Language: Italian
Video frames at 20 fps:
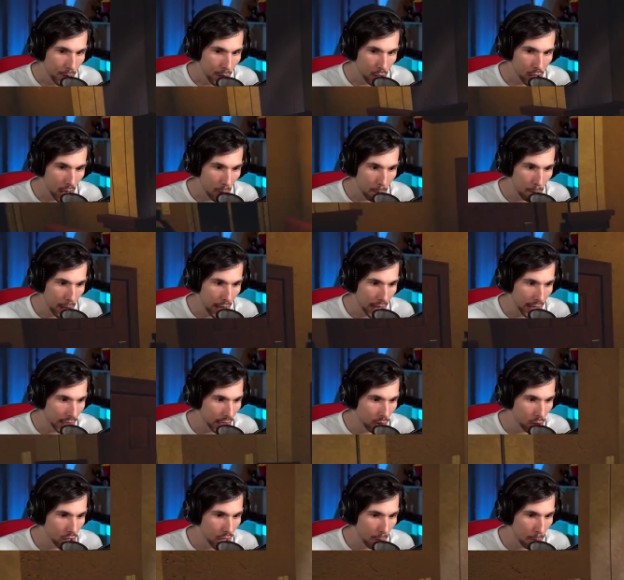Devo scappare,
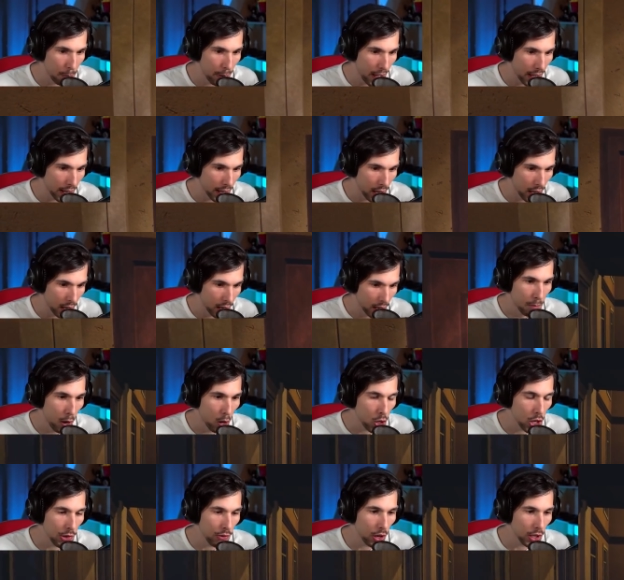devo scappare. Ma
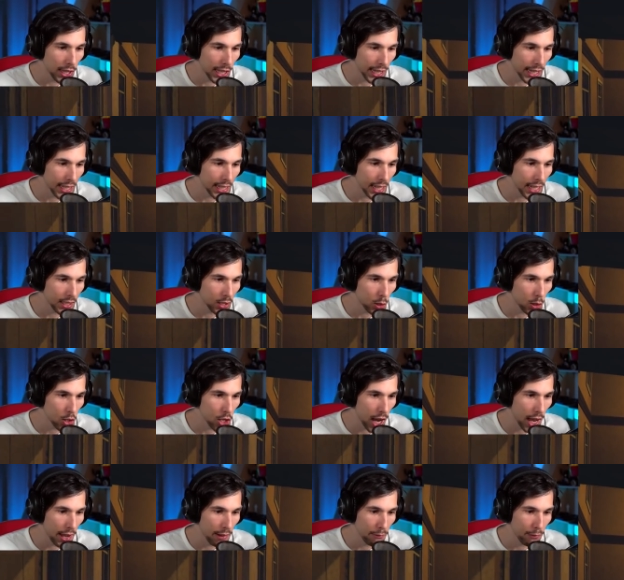ogni volta che rientro,
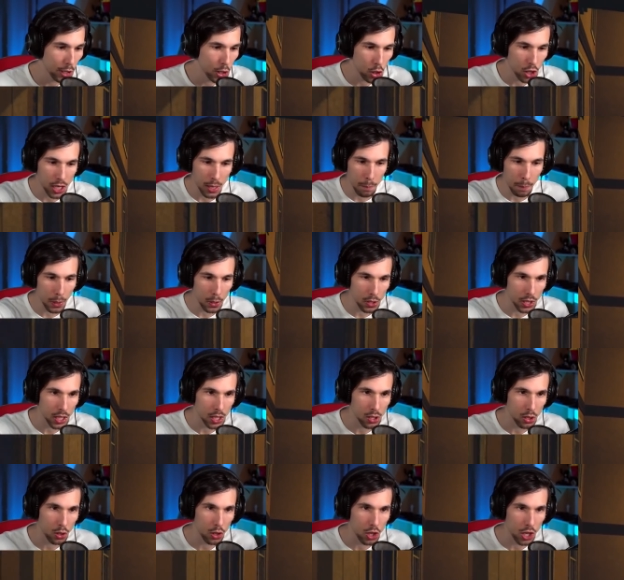cioè, faccio sempre lo
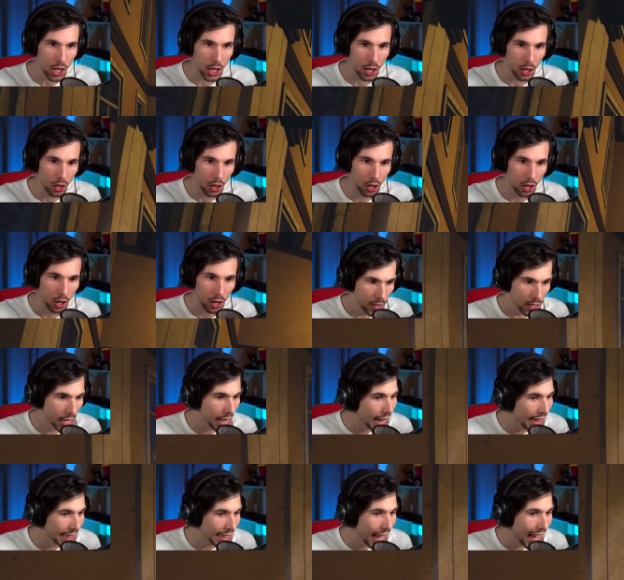stesso giro. Se
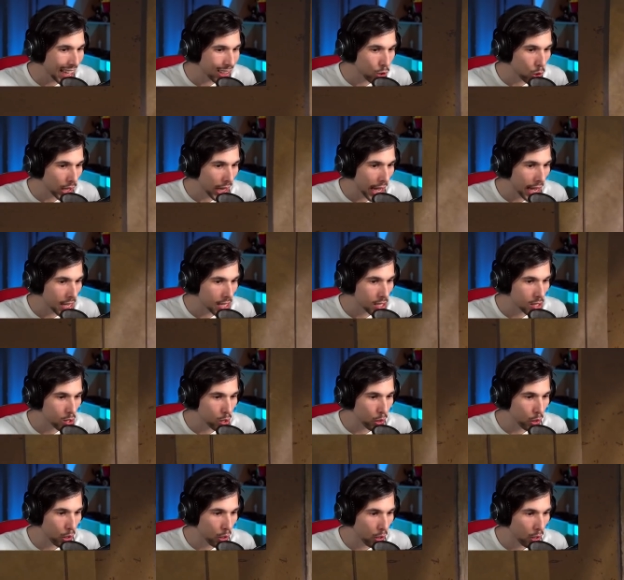n'è andato
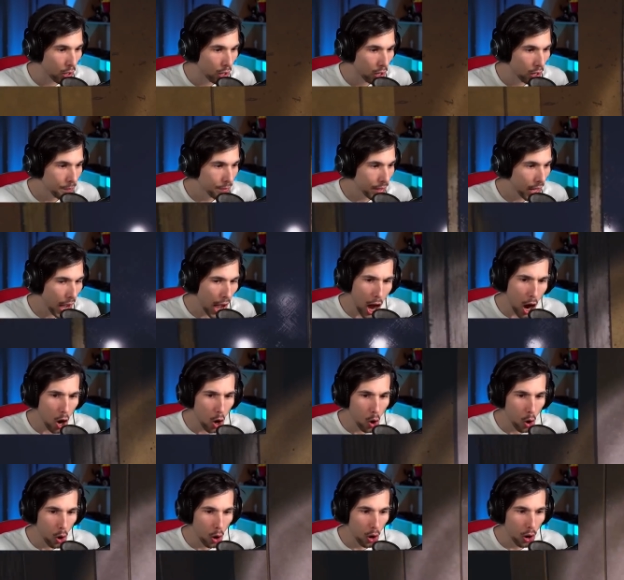adesso.
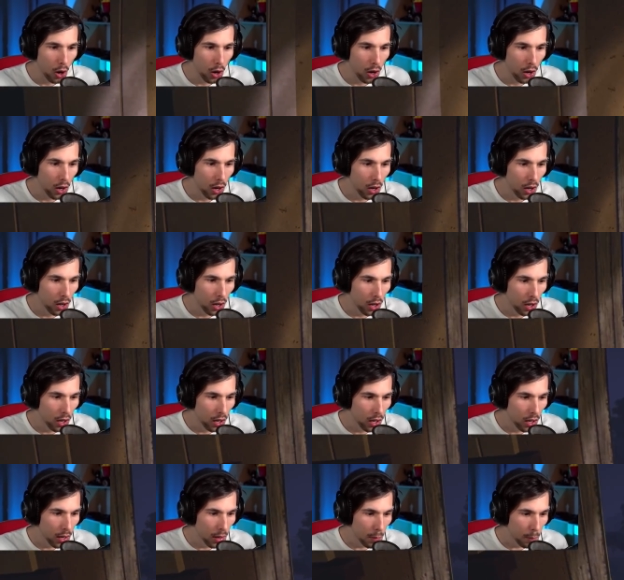Oh!
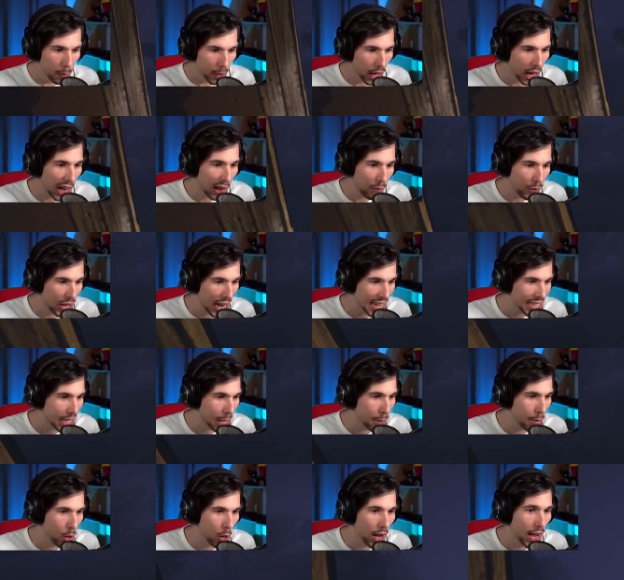Però la
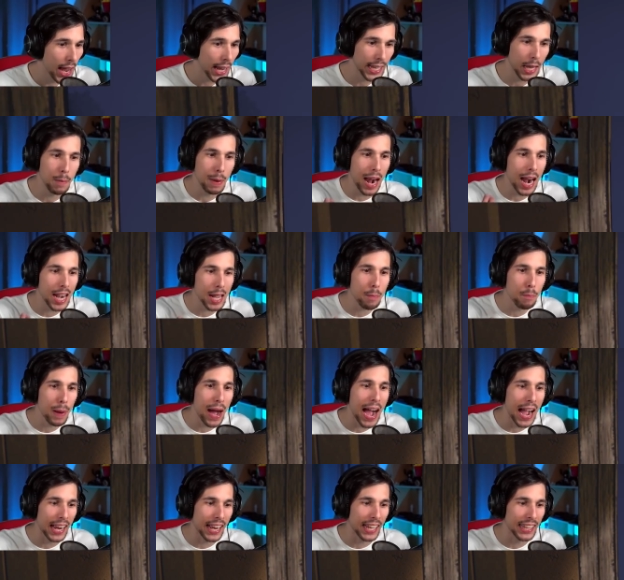finestra me non... E chi me la
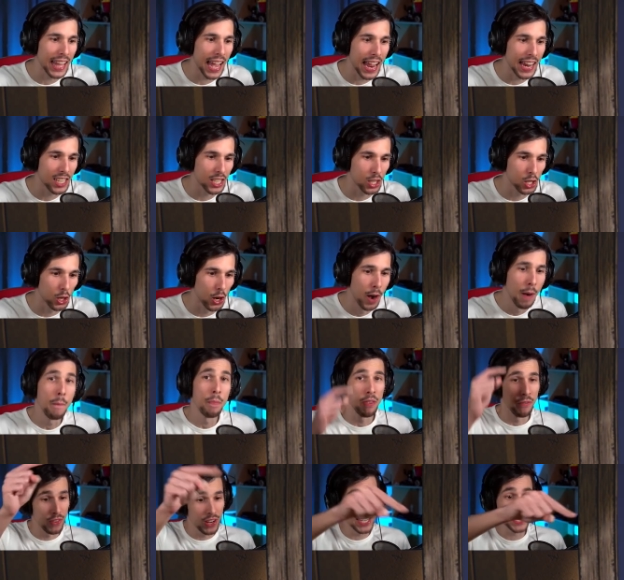ripaga adesso?
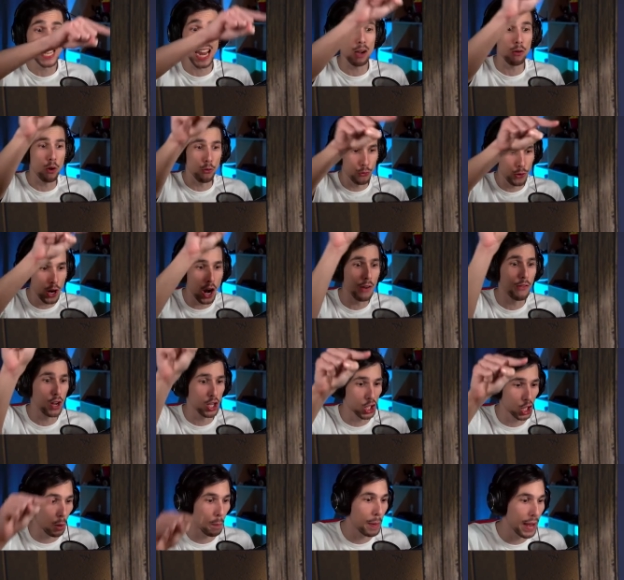Mi inseguo fino al
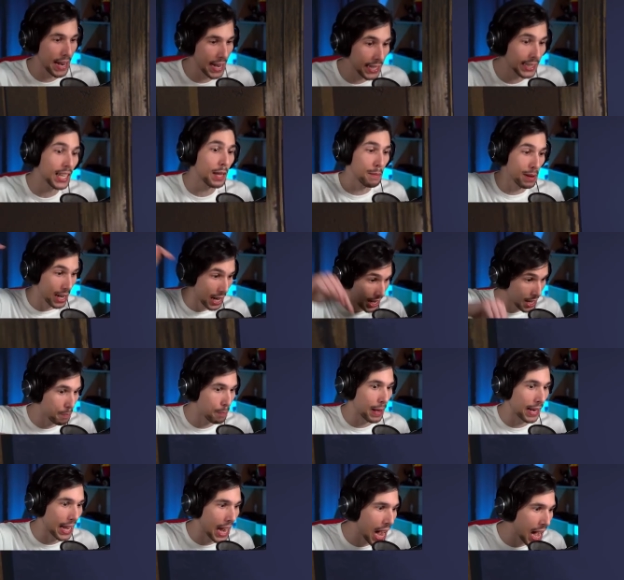vostro pianeta e me la
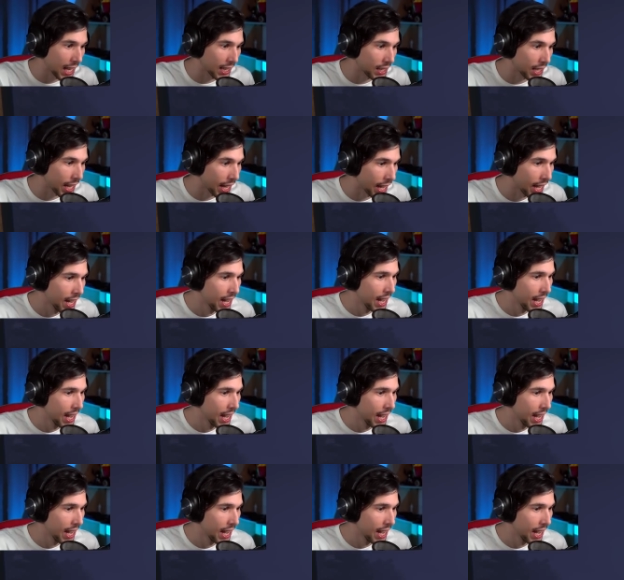ripagate.